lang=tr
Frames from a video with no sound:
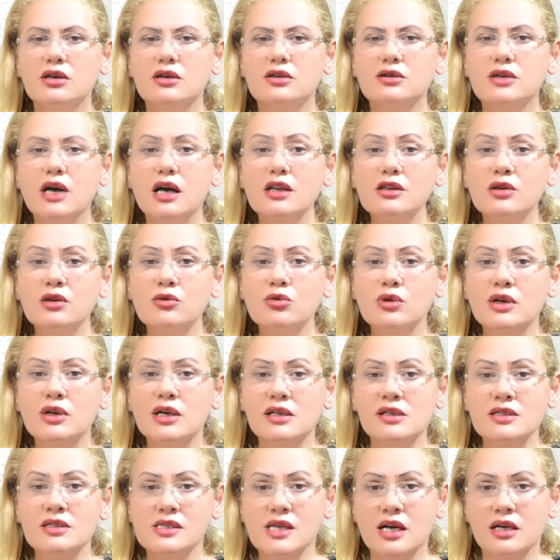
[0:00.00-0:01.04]

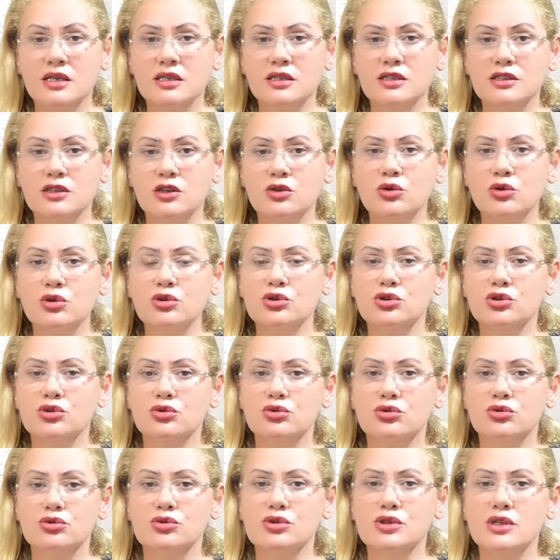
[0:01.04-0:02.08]
randevularınız hakkında
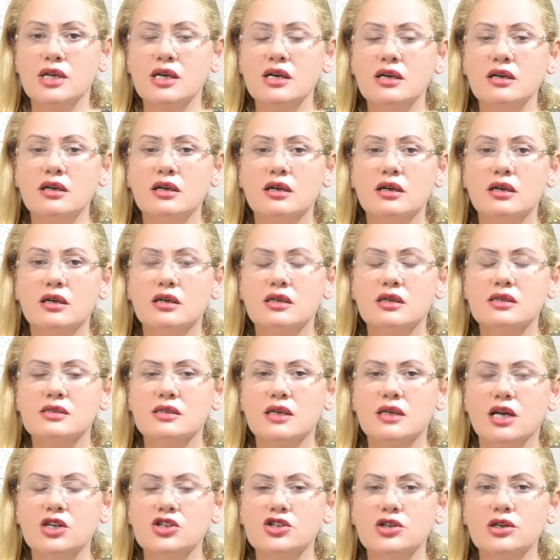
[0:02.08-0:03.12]
konuştuğunuzda
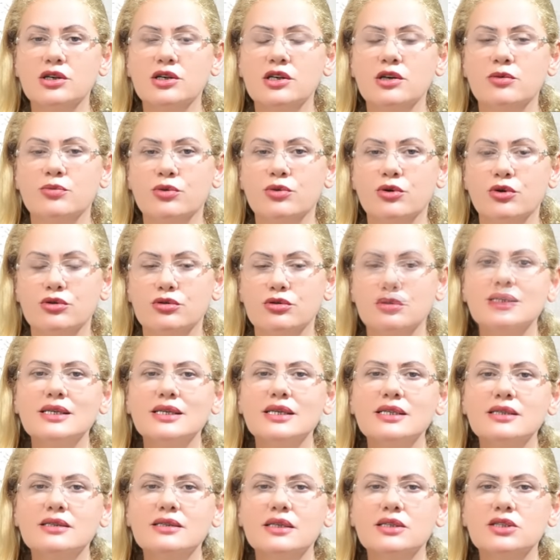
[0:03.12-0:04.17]
kıskançlık yapıyor.
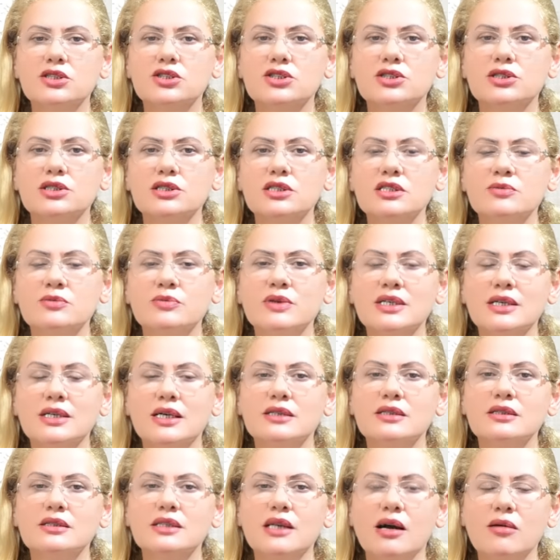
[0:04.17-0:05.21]
Yeni tanıştığınız bir
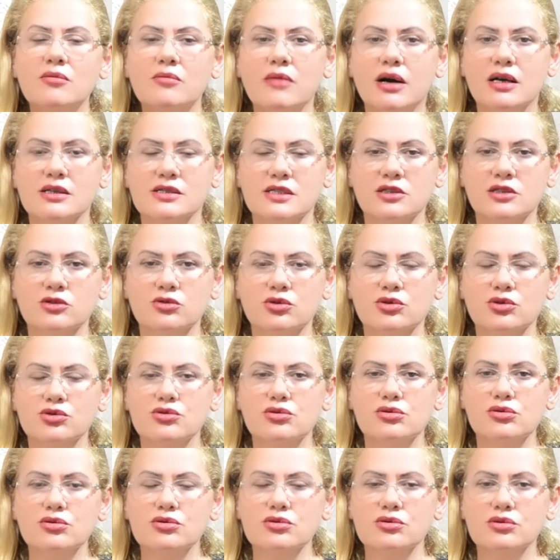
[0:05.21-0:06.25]
kadından
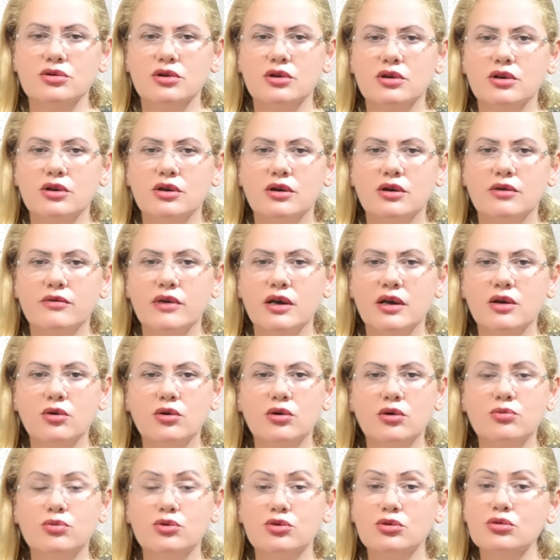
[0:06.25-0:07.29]
bahsediyorsunuz ve
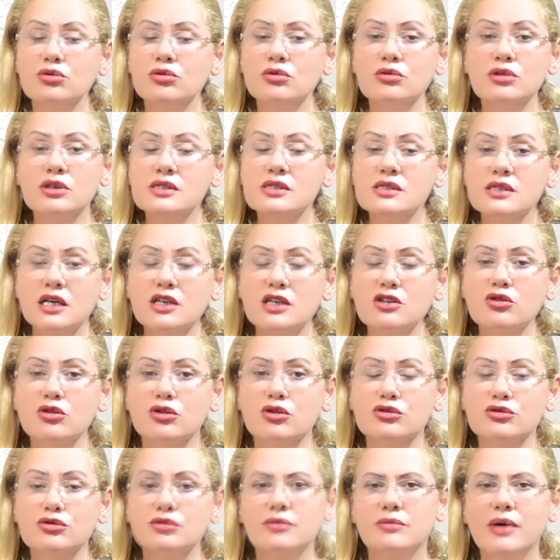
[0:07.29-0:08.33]
o bunu
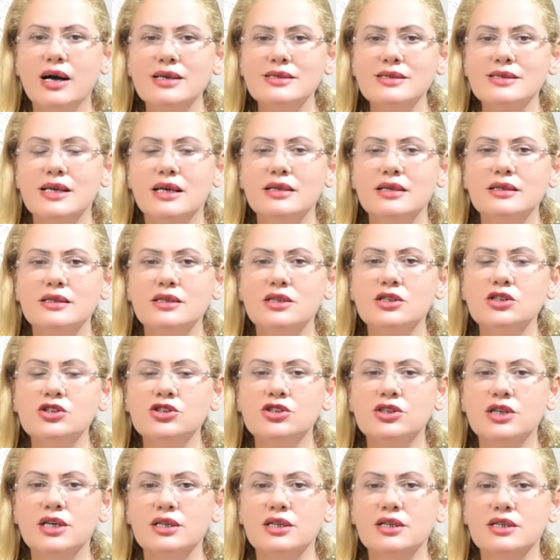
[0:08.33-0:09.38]
kıskanıyor. Bazen
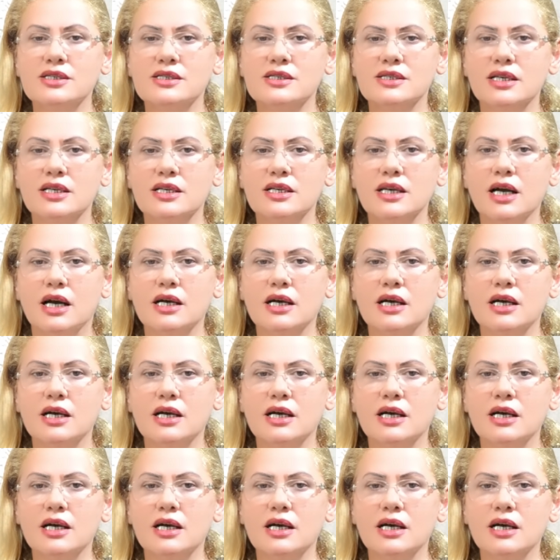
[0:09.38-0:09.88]
iş yerinizdeki